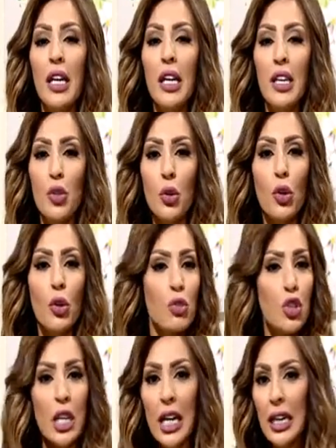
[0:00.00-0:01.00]
شغلهم
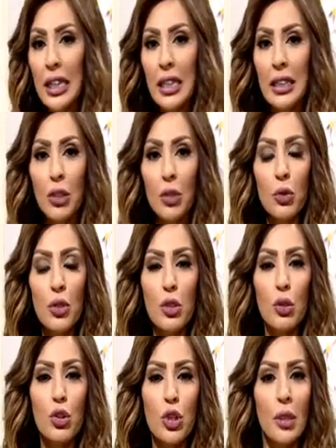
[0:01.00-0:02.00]
الشاغل اللي هو
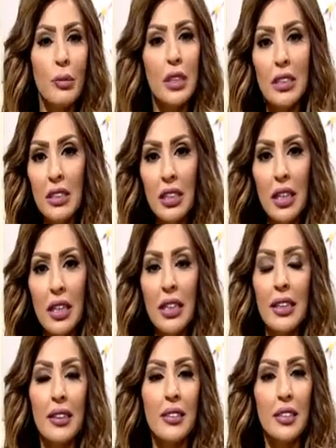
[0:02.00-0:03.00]
السوشيال ميديا،
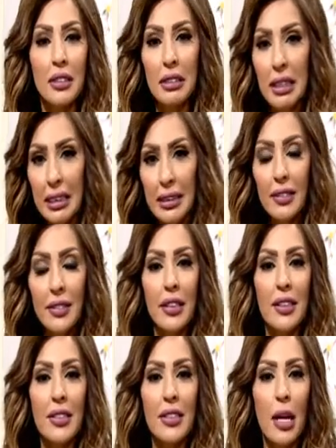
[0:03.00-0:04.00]
الانترنت،
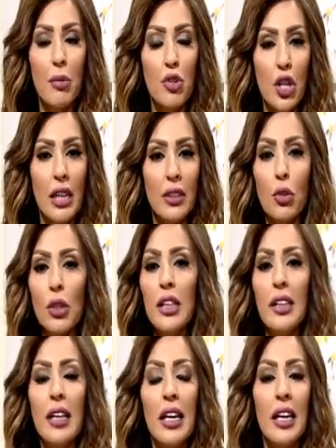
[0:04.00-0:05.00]
السناب شات،
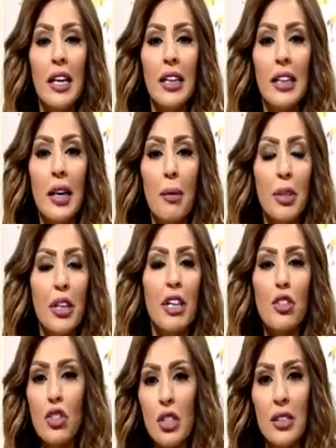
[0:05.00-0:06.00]
كل
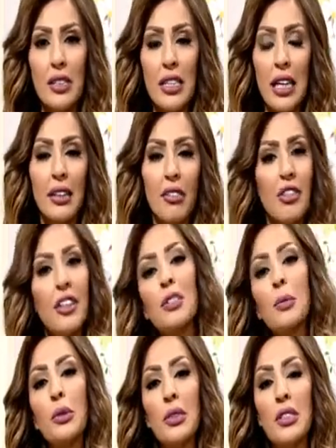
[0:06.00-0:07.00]
الابلكيشنز يعني
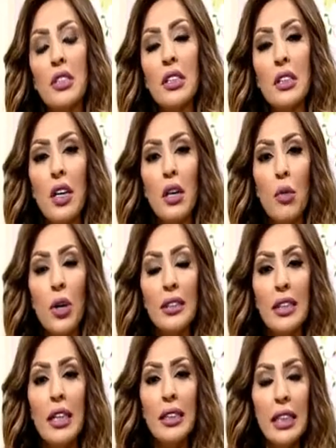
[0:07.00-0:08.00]
الفيسبوك والانستغرام
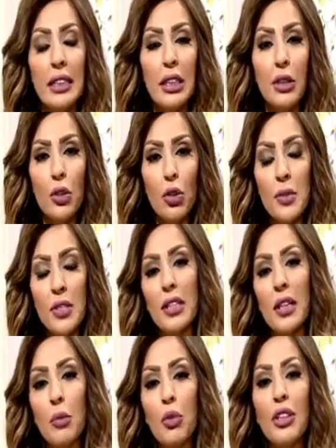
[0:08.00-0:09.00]
وقد إيه نحن اليوم
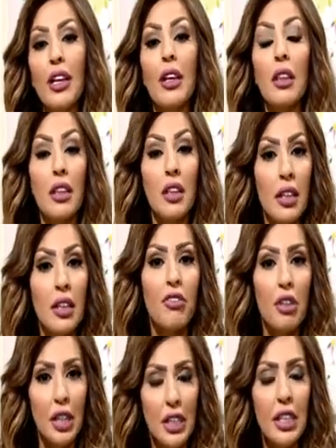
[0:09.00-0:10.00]
صرنا متاثرين
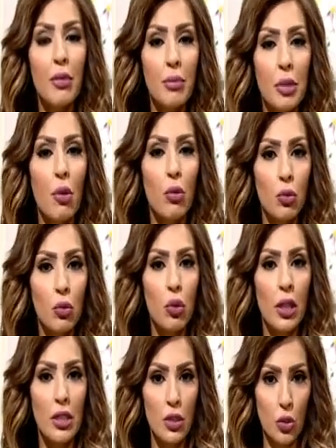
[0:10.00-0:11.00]
فعليا
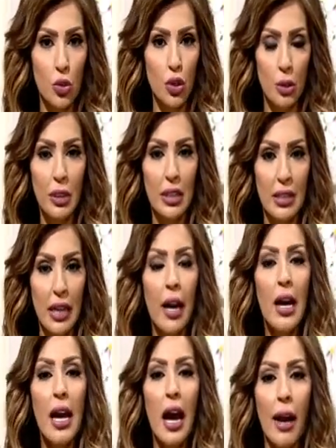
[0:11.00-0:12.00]
بموضوع السوشيال ميديا،
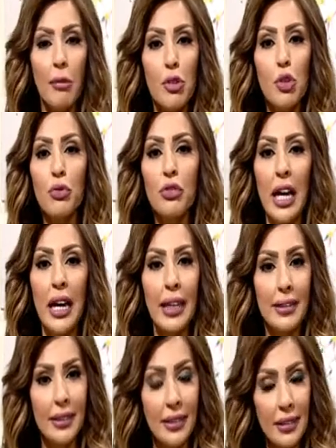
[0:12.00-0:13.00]
عم نشوف
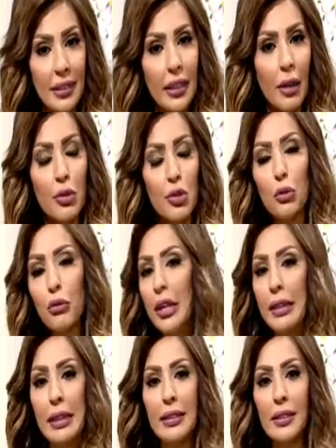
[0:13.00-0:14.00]
دعايات كثير، عم نشوف
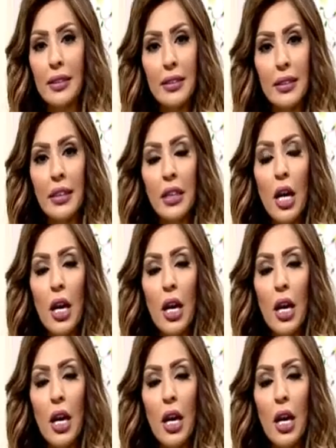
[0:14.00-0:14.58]
اعلانات كثير،